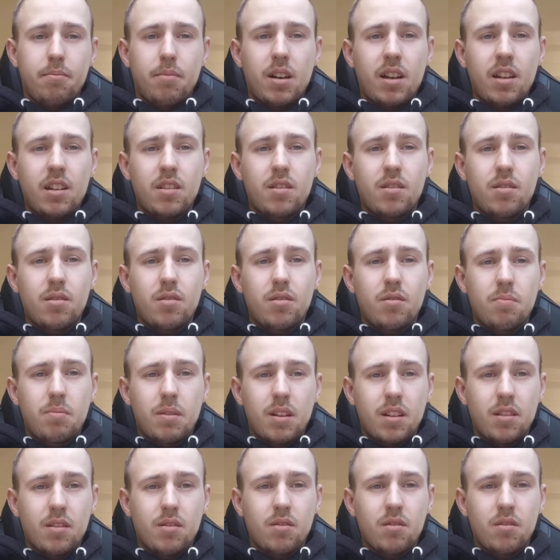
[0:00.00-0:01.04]
Bardzo,
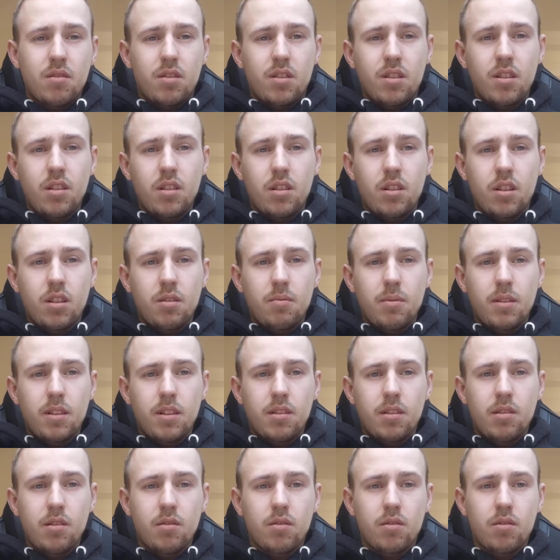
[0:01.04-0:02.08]
bardzo ciężki
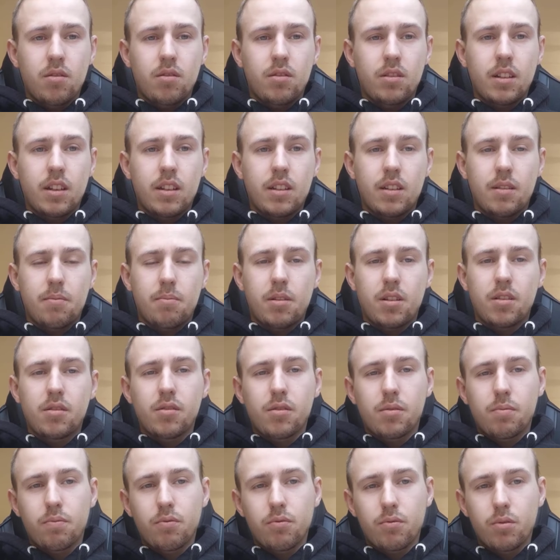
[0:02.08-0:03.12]
mecz do oglądania.
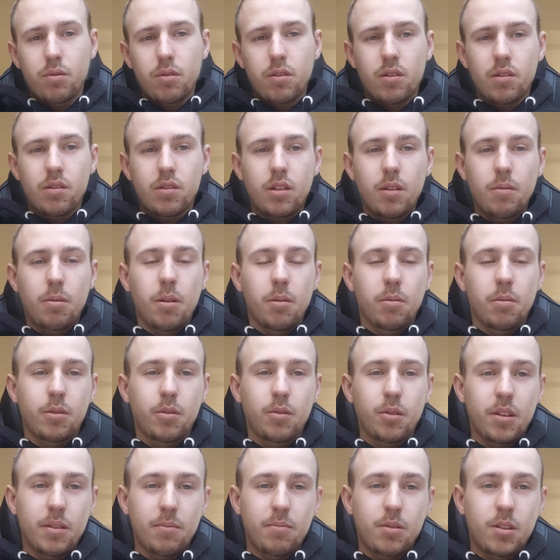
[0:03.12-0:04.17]
Bardzo współczuję osobom,
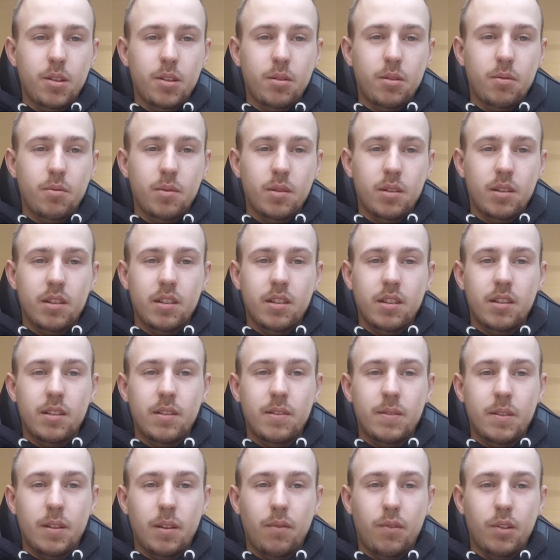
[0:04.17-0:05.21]
które przyszły
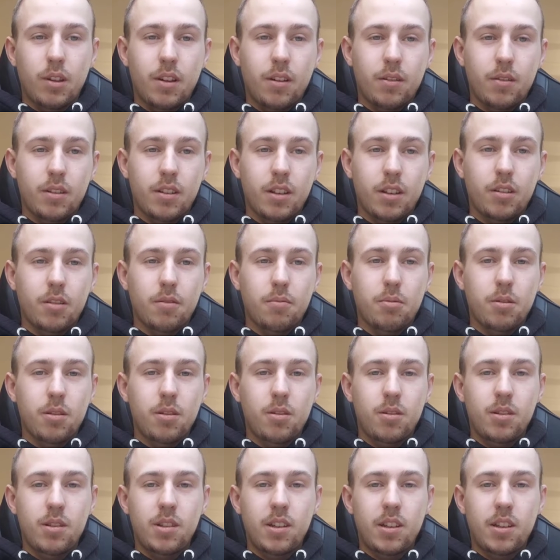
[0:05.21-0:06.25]
i wydały na to
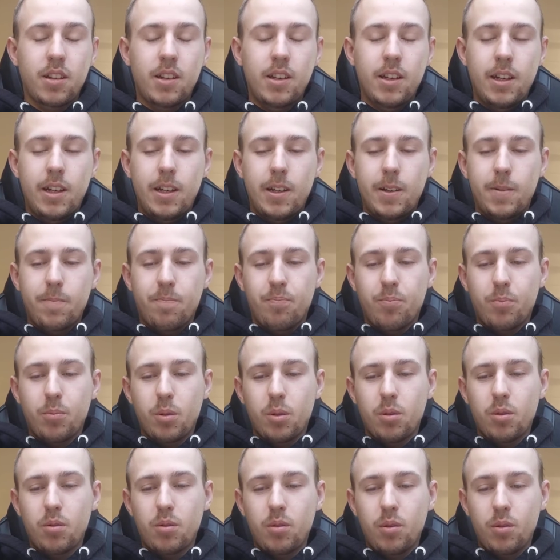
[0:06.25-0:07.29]
pieniądze,
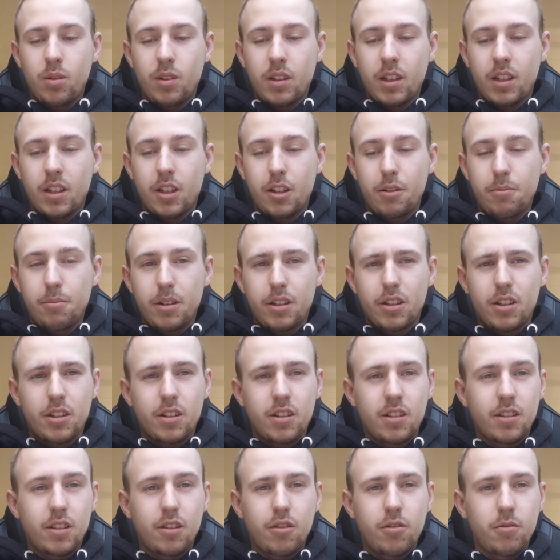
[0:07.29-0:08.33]
bo takich
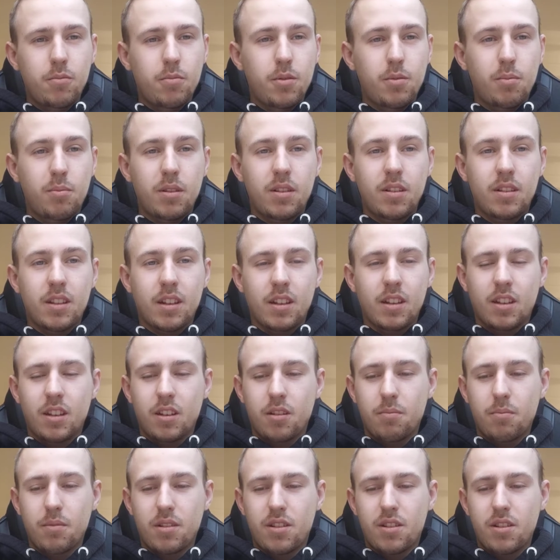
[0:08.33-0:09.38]
meczy nie lubimy,
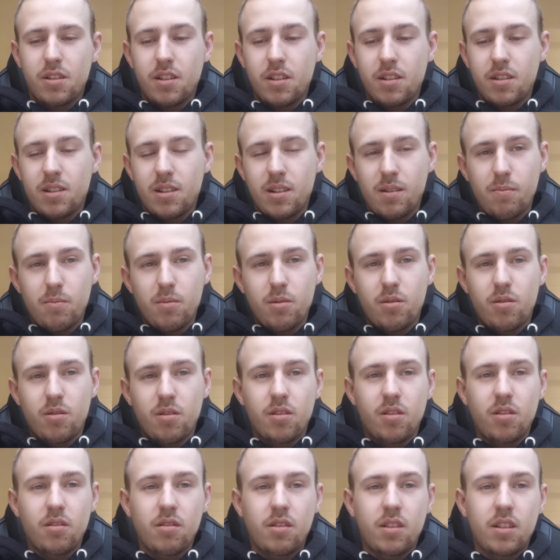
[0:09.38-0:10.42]
takich meczy nie chcemy
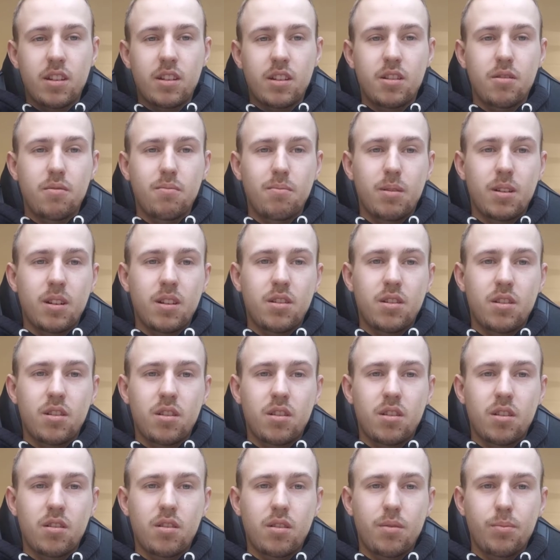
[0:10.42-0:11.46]
oglądać, tym bardziej,
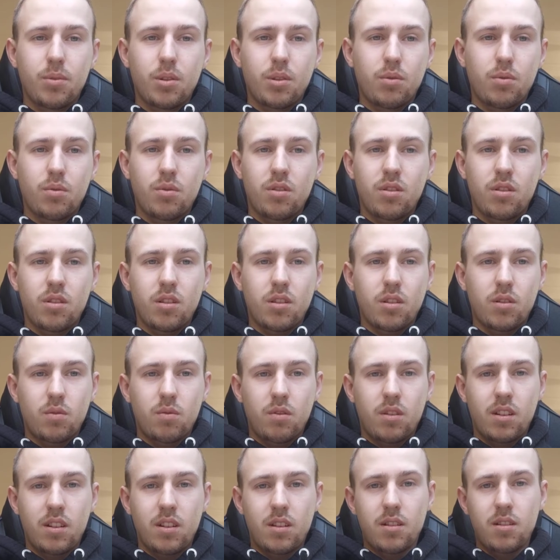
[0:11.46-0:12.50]
że są to drużyny,
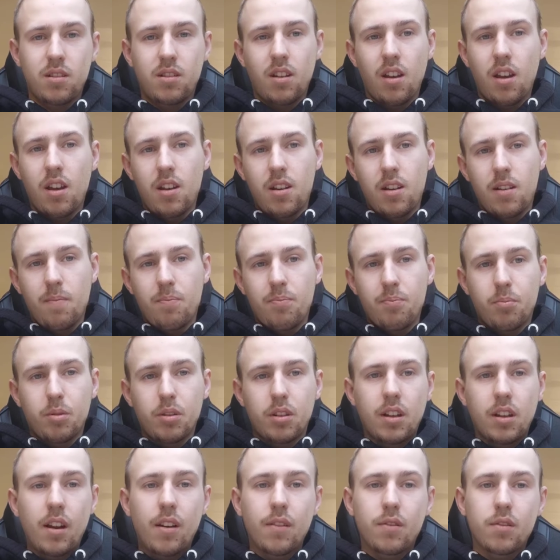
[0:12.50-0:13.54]
które
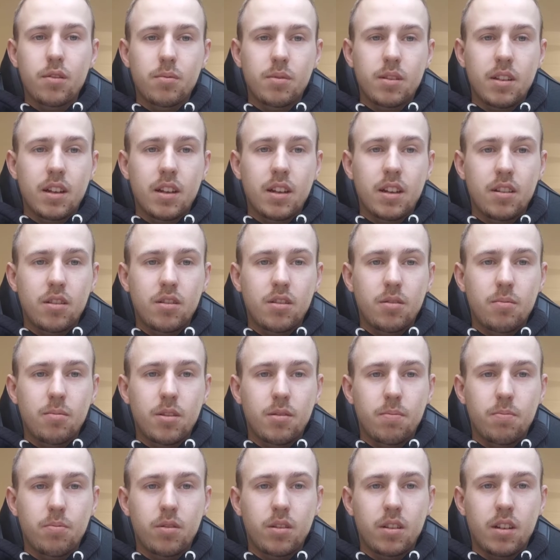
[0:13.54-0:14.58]
potrafią zagrać
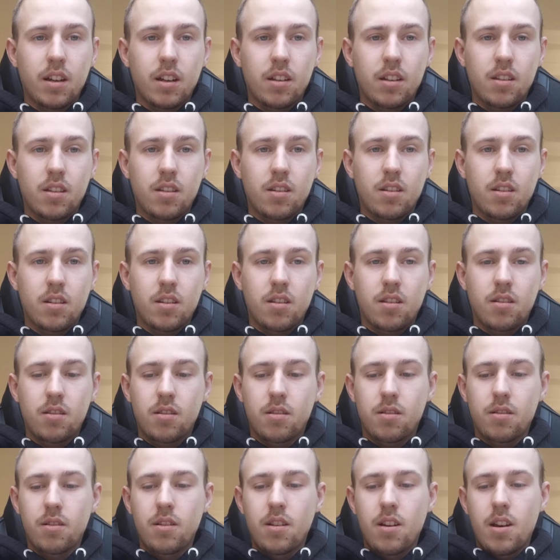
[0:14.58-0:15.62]
dobre spotkanie
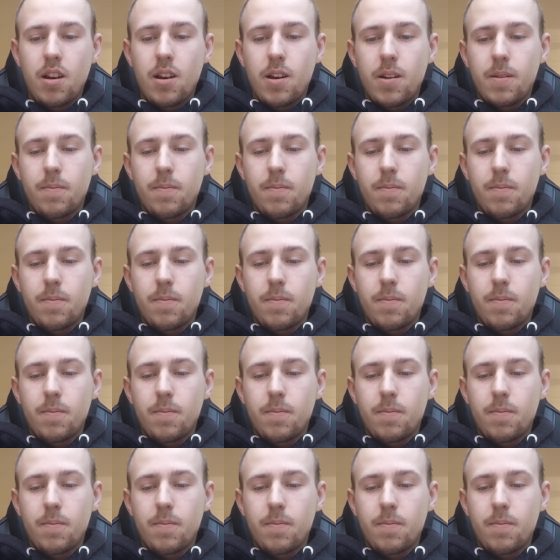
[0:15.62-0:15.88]
i